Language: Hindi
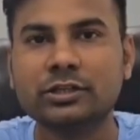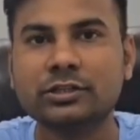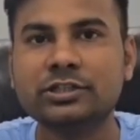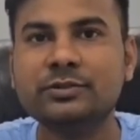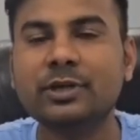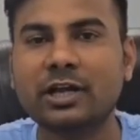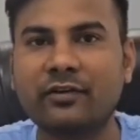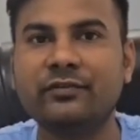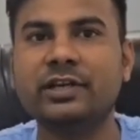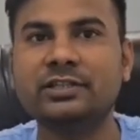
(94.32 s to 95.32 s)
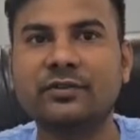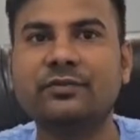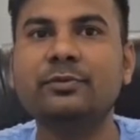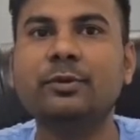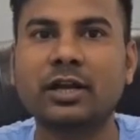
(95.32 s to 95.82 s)
जिसमें काफ़ी अच्छा
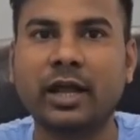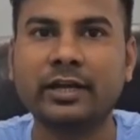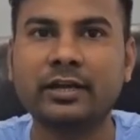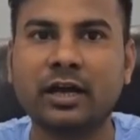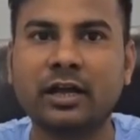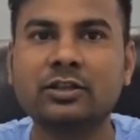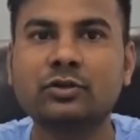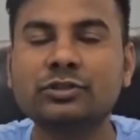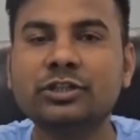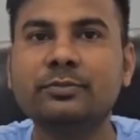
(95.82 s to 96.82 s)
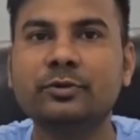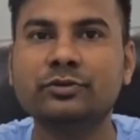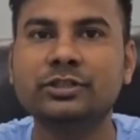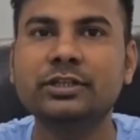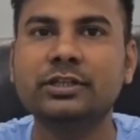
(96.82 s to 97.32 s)
फीडबैक क्लाइंट का आया तो उसी
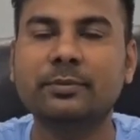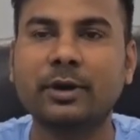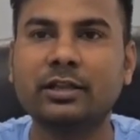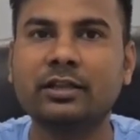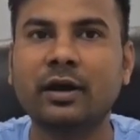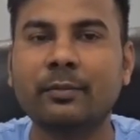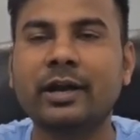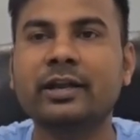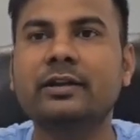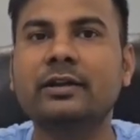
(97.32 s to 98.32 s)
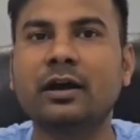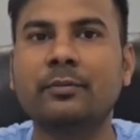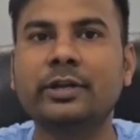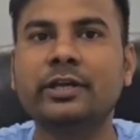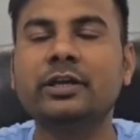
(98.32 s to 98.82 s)
उसी के बाद हमारे ने
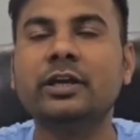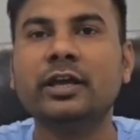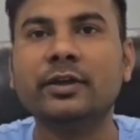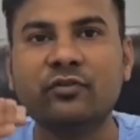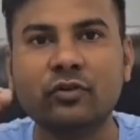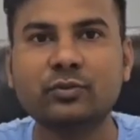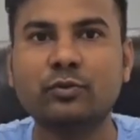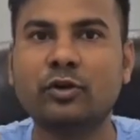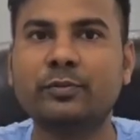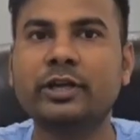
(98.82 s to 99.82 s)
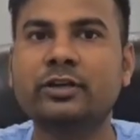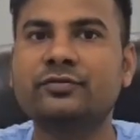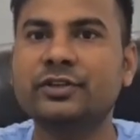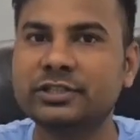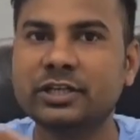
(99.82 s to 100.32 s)
हमने फोर्थ फ्लोर पे एक
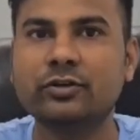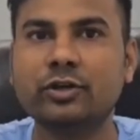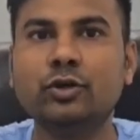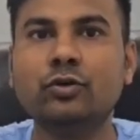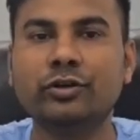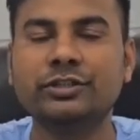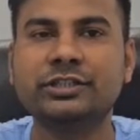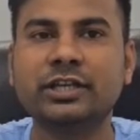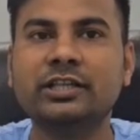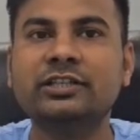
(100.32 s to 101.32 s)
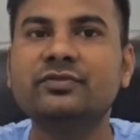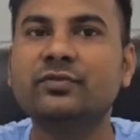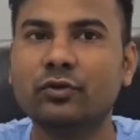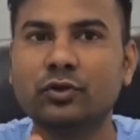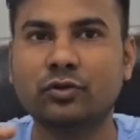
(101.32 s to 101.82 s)
फिर से न्यू लॉन्च किया है जिसमें
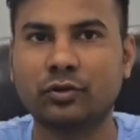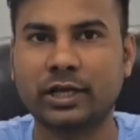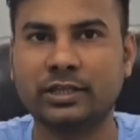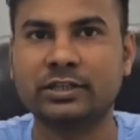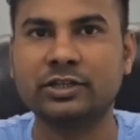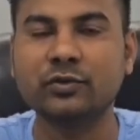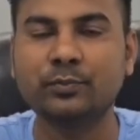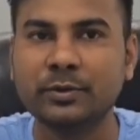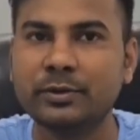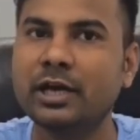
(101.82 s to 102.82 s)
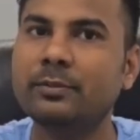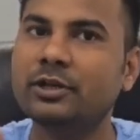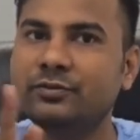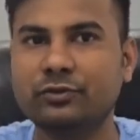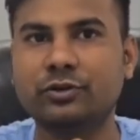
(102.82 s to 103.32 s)
फूड कोर्ट आते हैं जो पीवीआर
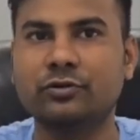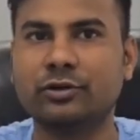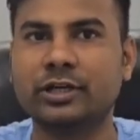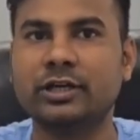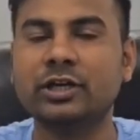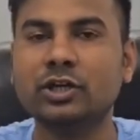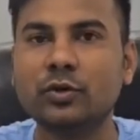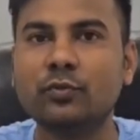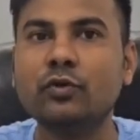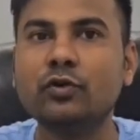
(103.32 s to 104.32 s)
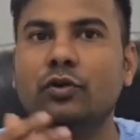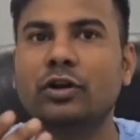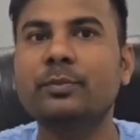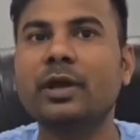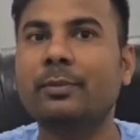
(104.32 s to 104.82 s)
प्लस फूड कोर्ट है तो फूड
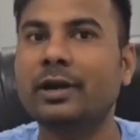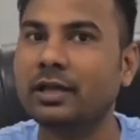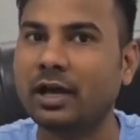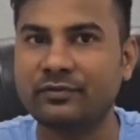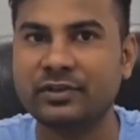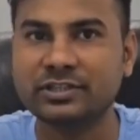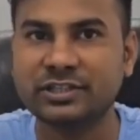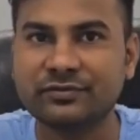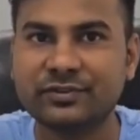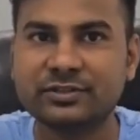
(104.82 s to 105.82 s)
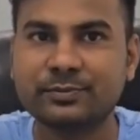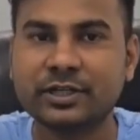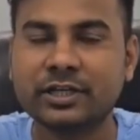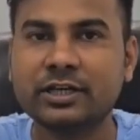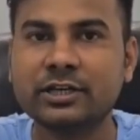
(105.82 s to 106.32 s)
कोर्ट में हमारी काफ़ी अच्छी
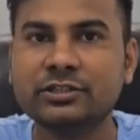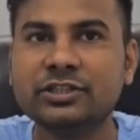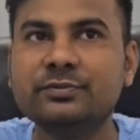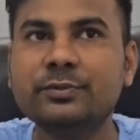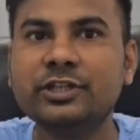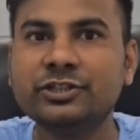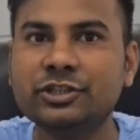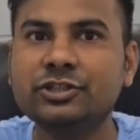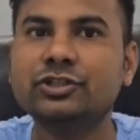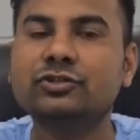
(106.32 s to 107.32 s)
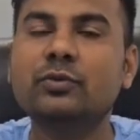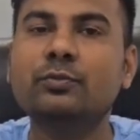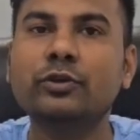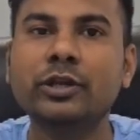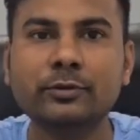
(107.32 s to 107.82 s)
इन्वेस्टमेंट है जिसमें इसी चीज़ को
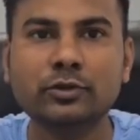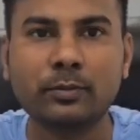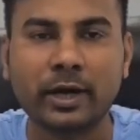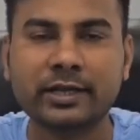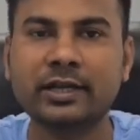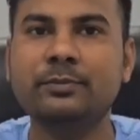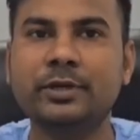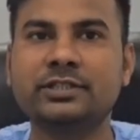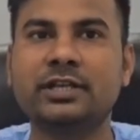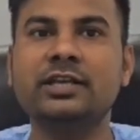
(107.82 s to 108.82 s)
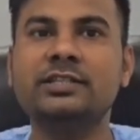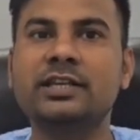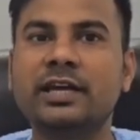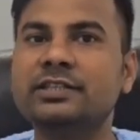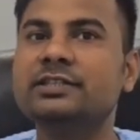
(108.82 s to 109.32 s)
पूरे जो मार्केट बेच रहा है
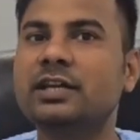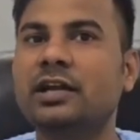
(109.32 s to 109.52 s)
सैंतीस